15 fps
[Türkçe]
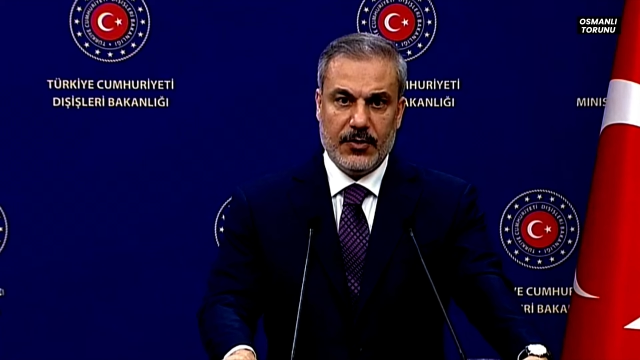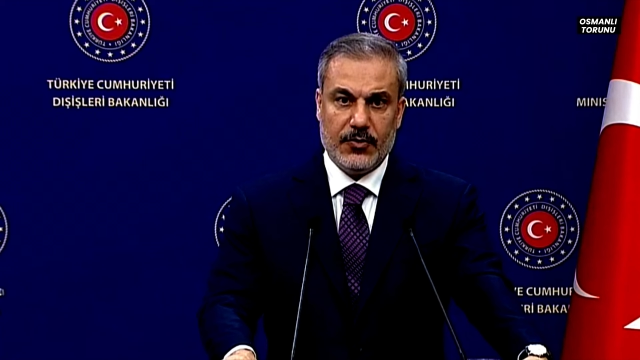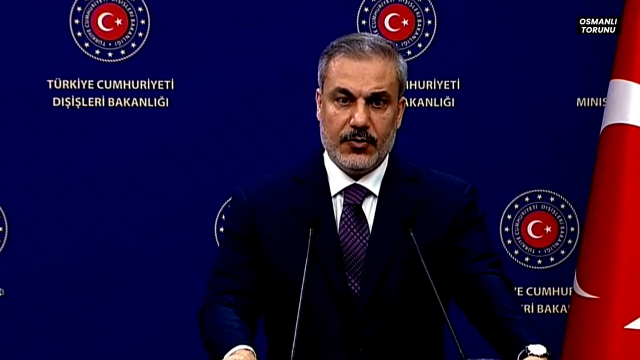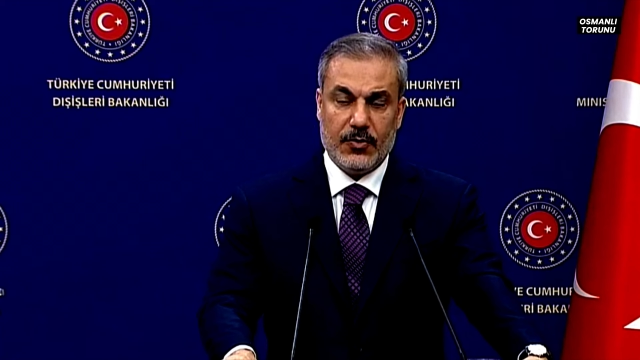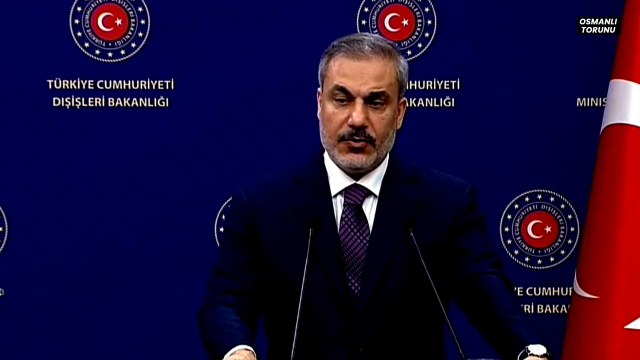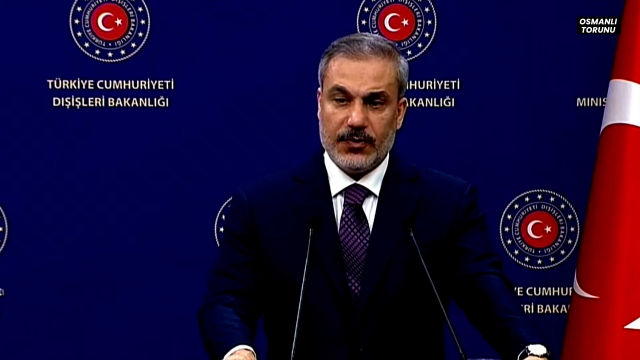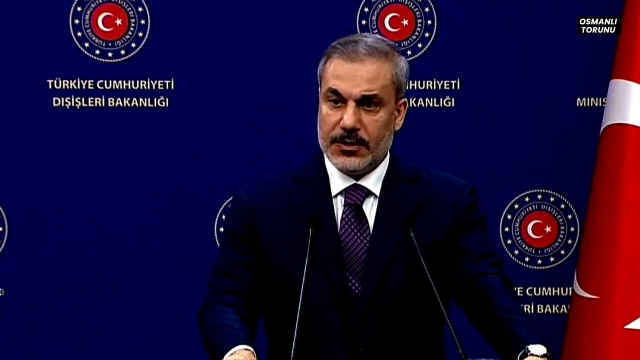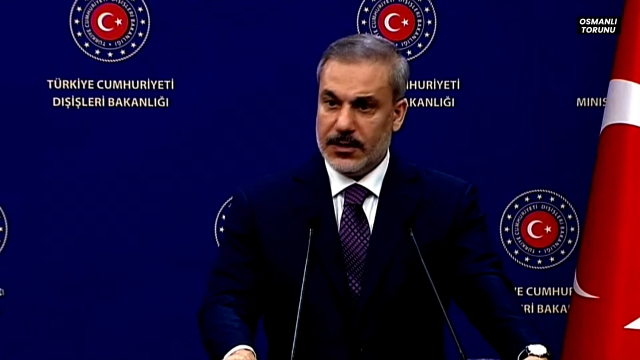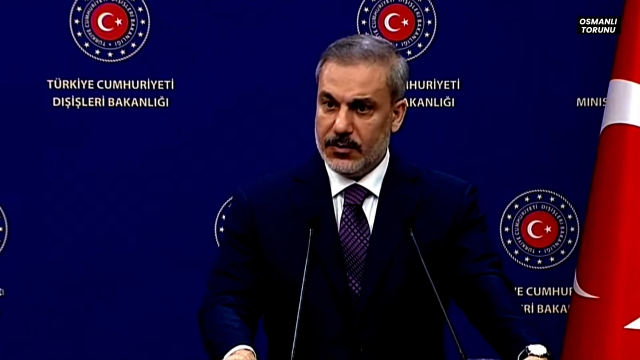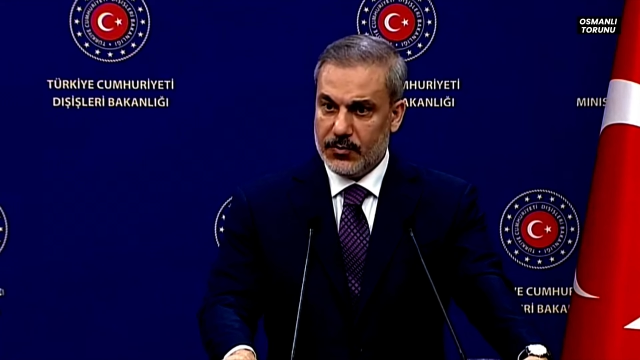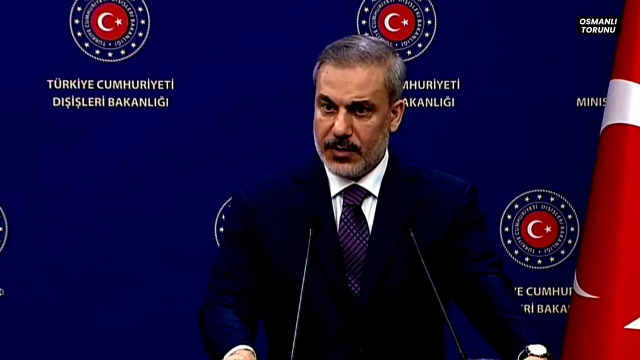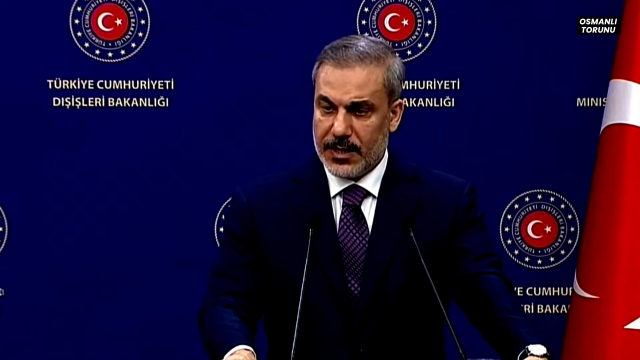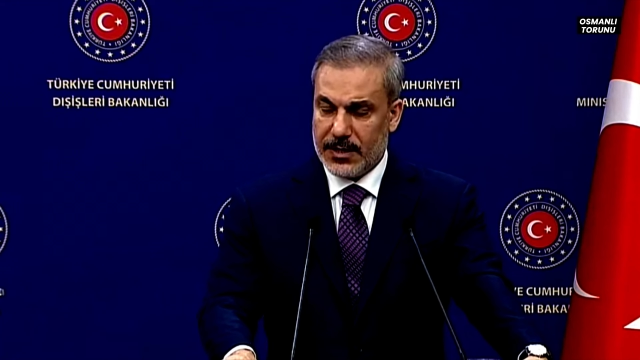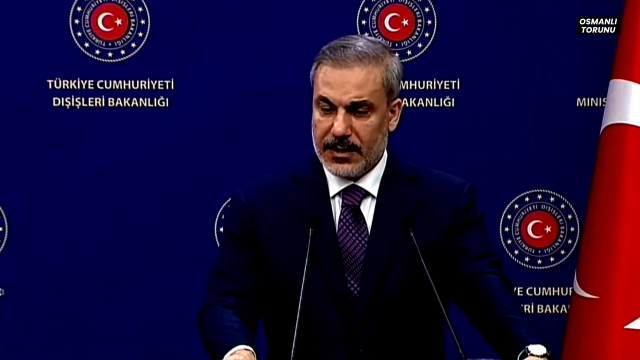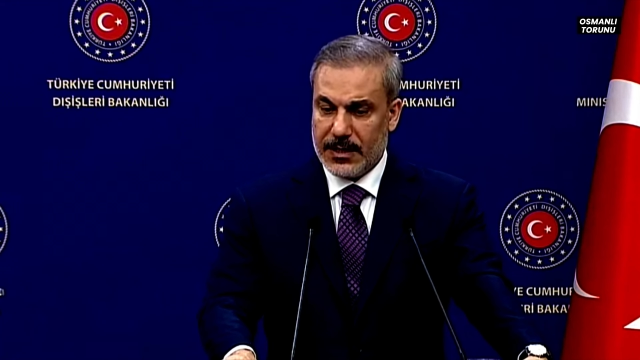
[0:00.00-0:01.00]
çok ciddi
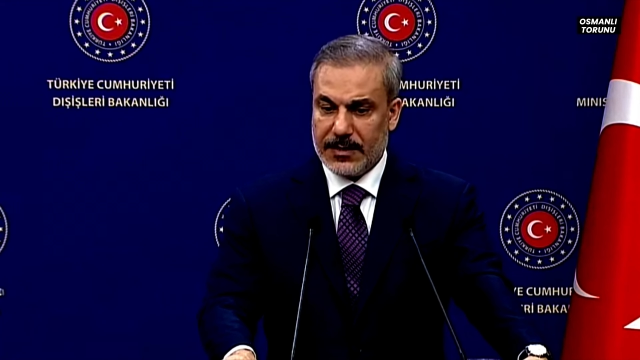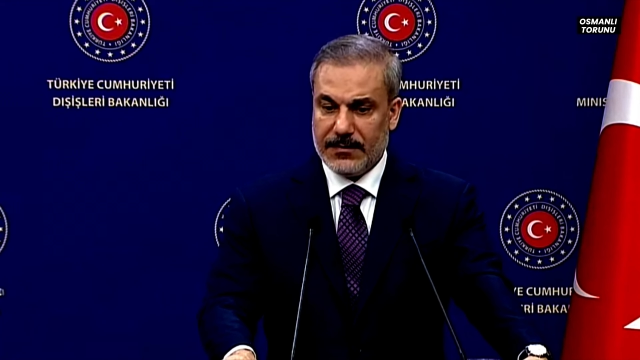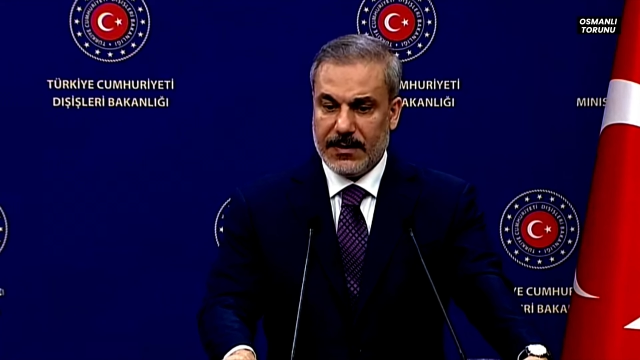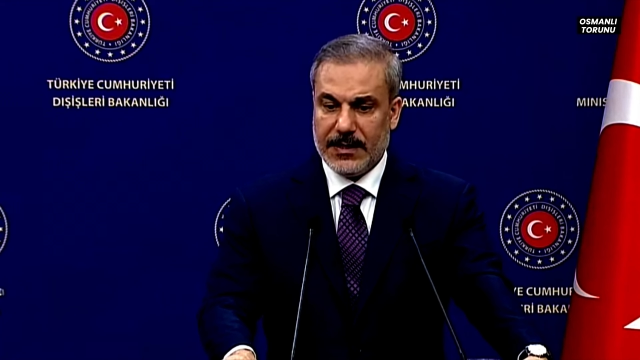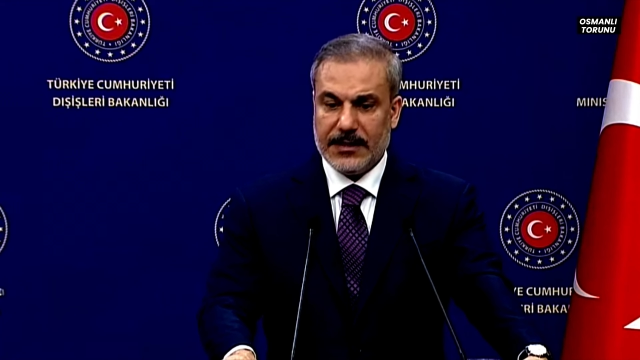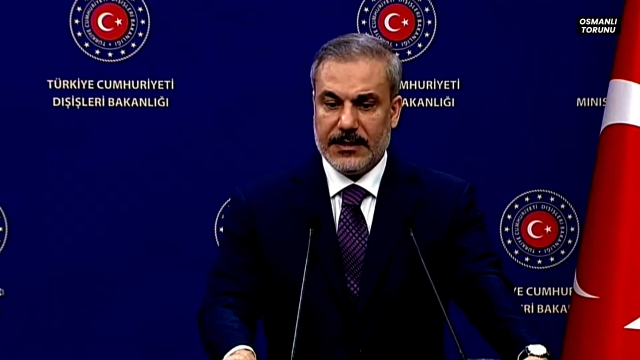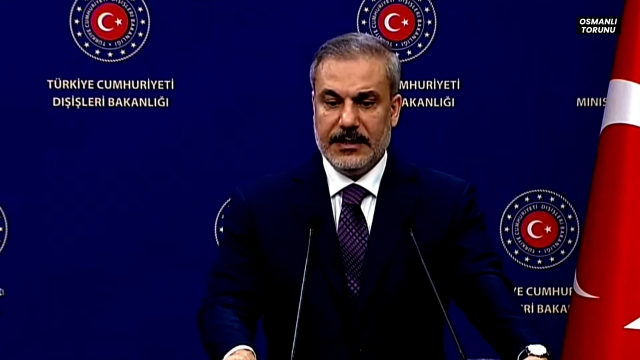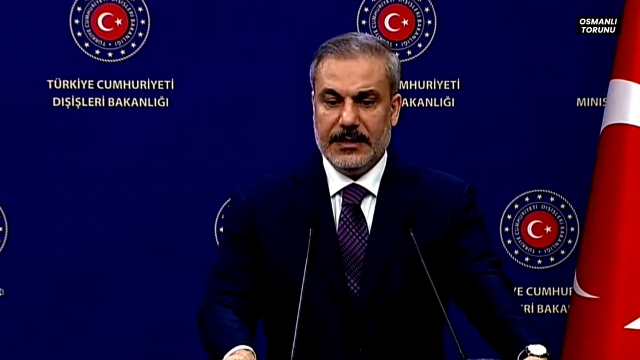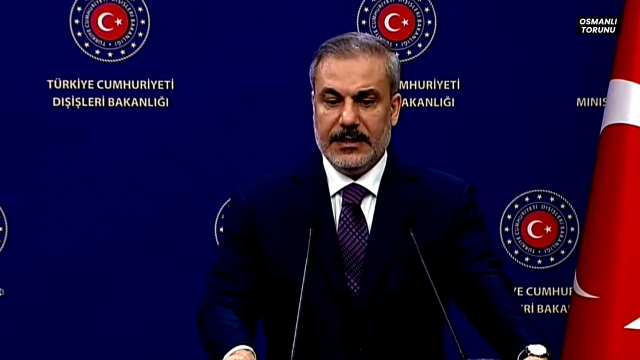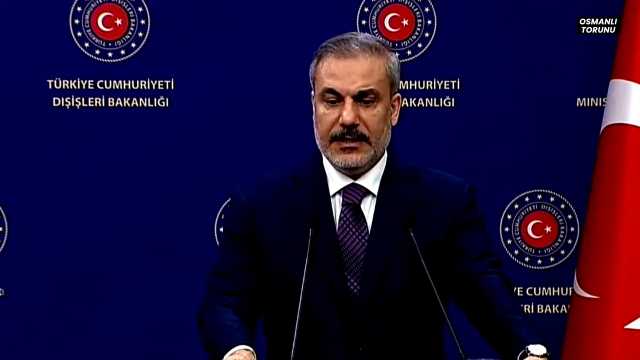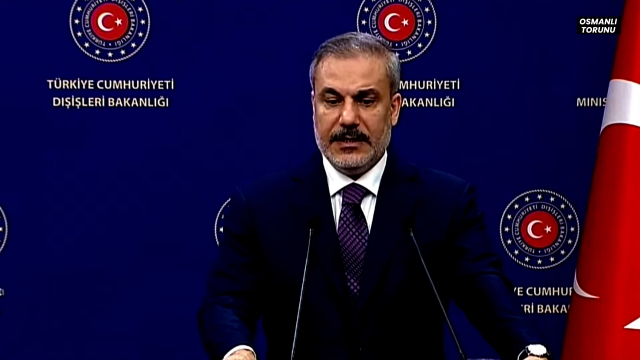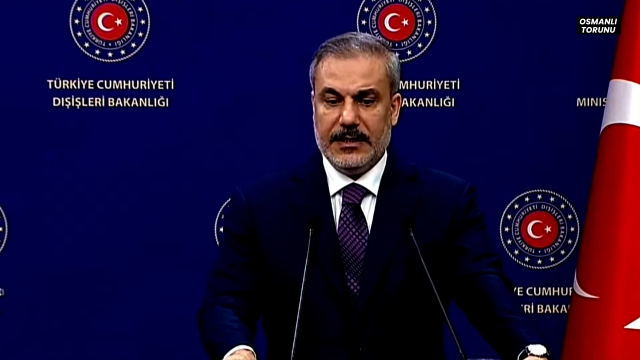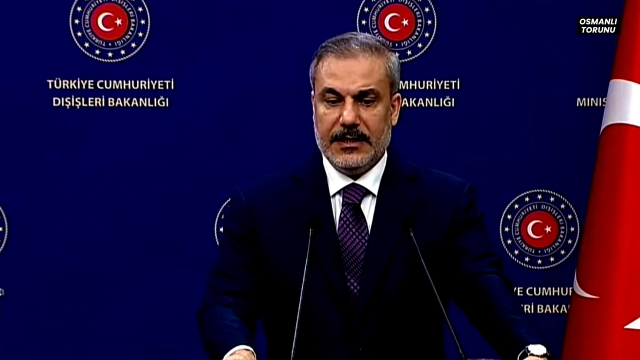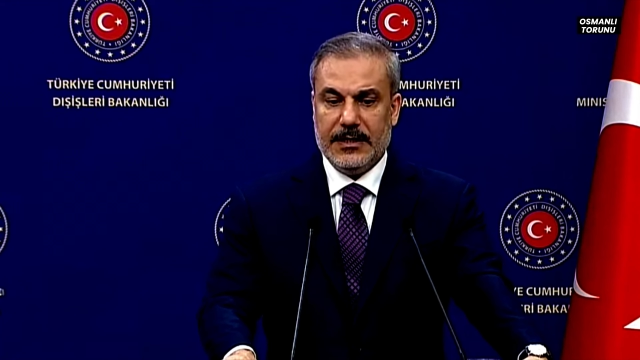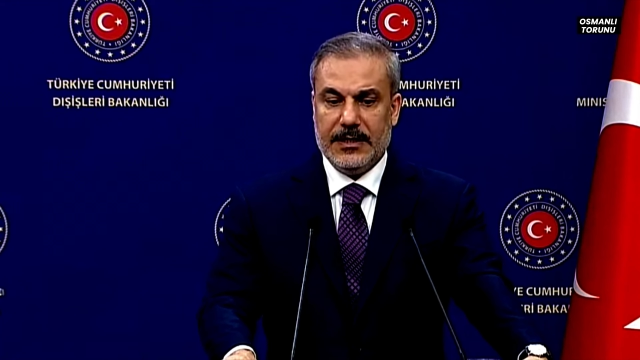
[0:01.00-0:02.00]
uyarılar var.
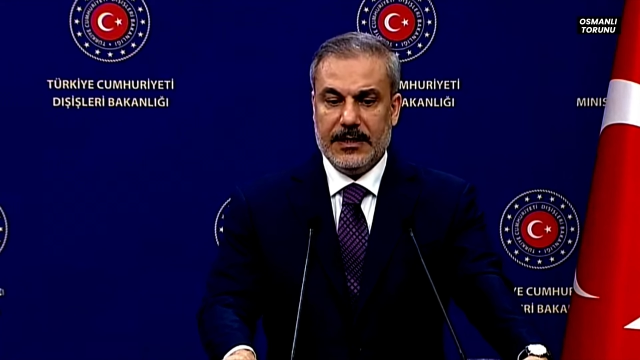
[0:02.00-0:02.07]
Ee,